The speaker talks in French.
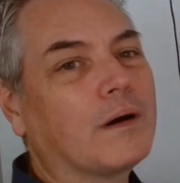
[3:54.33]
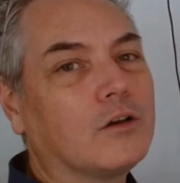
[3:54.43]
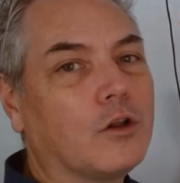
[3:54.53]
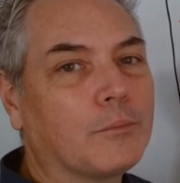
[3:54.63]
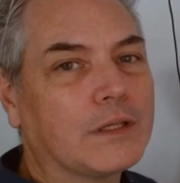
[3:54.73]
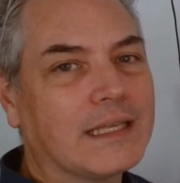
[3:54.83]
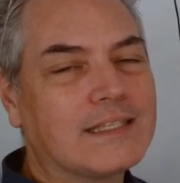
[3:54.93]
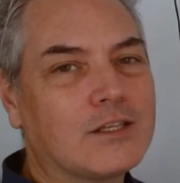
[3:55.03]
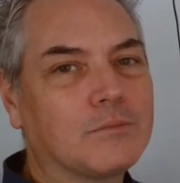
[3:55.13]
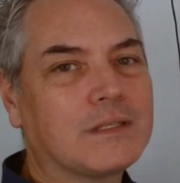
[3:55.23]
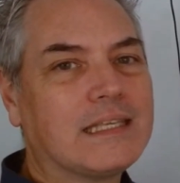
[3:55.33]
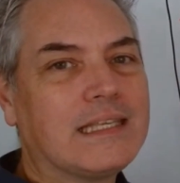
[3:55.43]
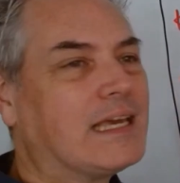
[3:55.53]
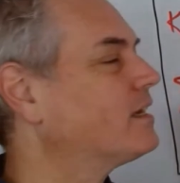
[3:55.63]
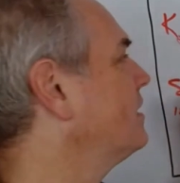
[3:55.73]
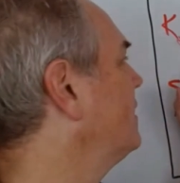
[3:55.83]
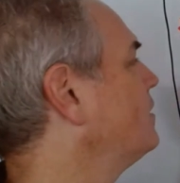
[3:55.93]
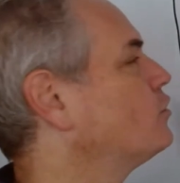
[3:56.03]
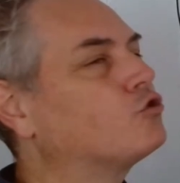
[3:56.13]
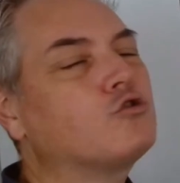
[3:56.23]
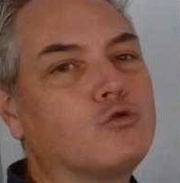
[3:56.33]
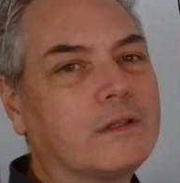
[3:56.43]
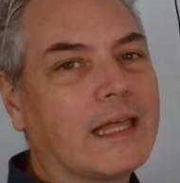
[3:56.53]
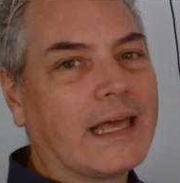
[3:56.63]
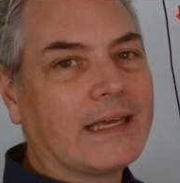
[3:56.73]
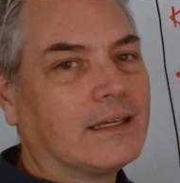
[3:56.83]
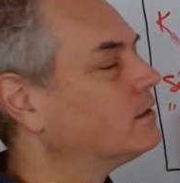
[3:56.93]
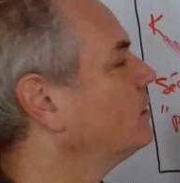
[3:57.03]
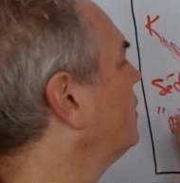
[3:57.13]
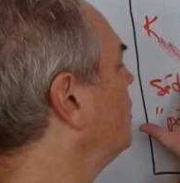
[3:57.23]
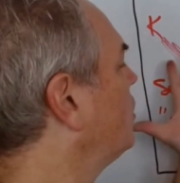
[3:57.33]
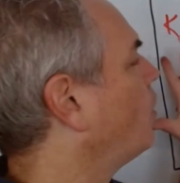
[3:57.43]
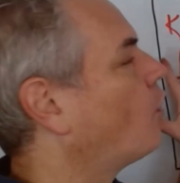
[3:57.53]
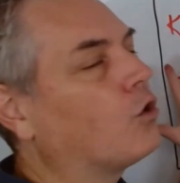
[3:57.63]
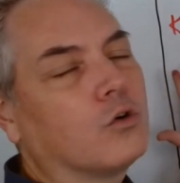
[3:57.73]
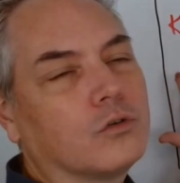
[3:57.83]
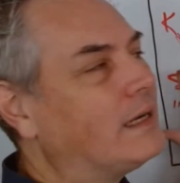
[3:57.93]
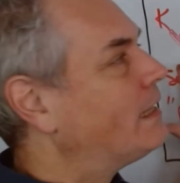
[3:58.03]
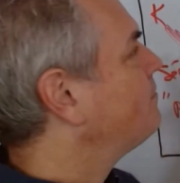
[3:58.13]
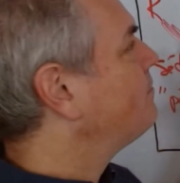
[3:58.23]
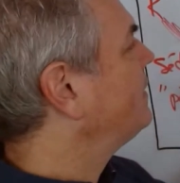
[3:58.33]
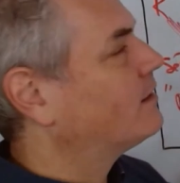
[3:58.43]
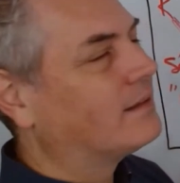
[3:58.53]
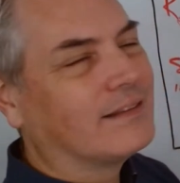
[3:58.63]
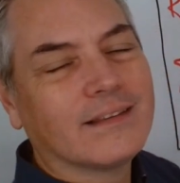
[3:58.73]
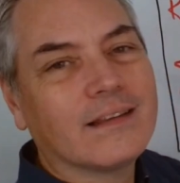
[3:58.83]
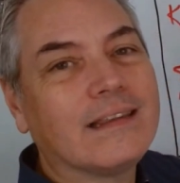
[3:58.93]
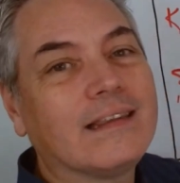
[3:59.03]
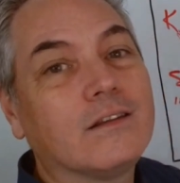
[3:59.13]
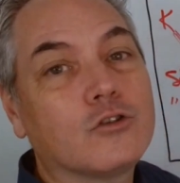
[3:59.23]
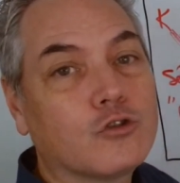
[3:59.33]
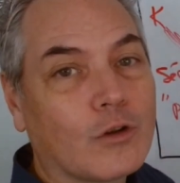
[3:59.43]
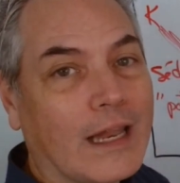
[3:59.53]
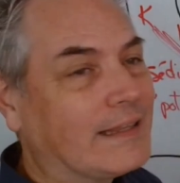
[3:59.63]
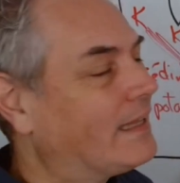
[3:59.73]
prend le potassium qui est sous terre, on les met sur la